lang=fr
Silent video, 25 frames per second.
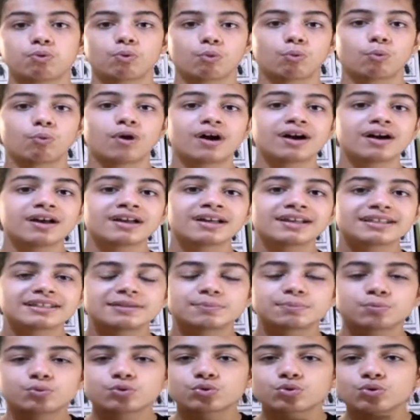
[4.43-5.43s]
moi,
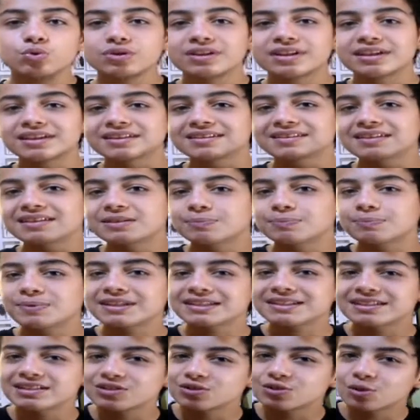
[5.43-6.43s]
c'est plutôt des
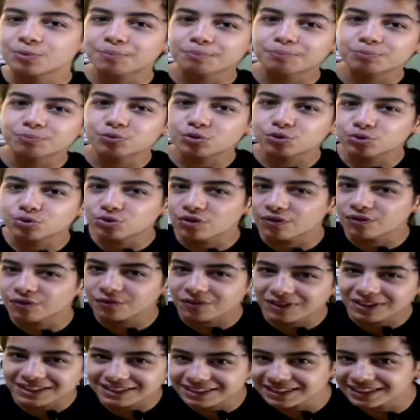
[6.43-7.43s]
espèces qui sont plutôt
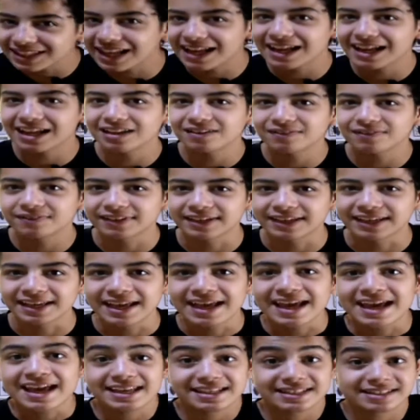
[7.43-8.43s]
faciles à élever
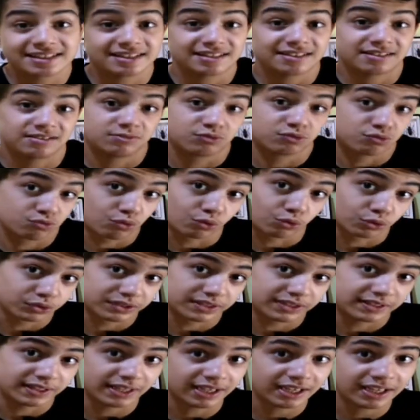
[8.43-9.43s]
et c'est
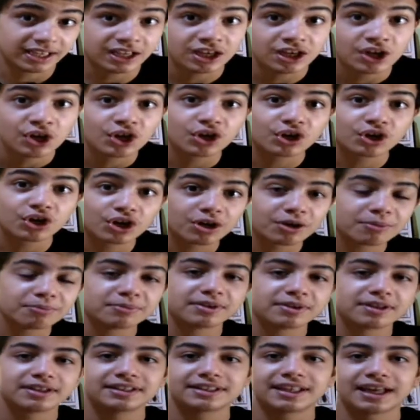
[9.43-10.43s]
considéré
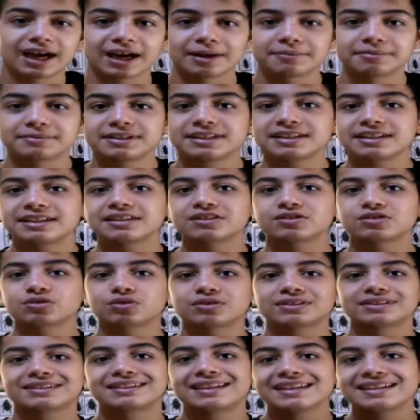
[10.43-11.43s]
comme des reptiles qui
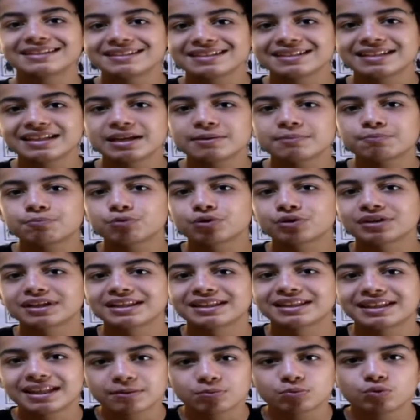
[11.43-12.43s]
sont désignés pour
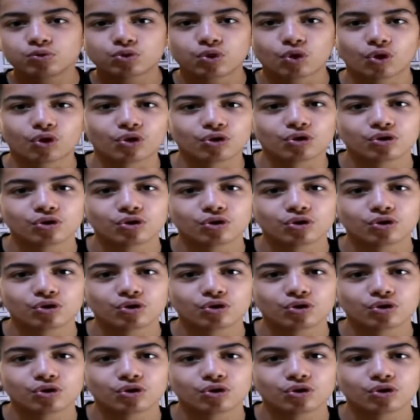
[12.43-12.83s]
les débutants.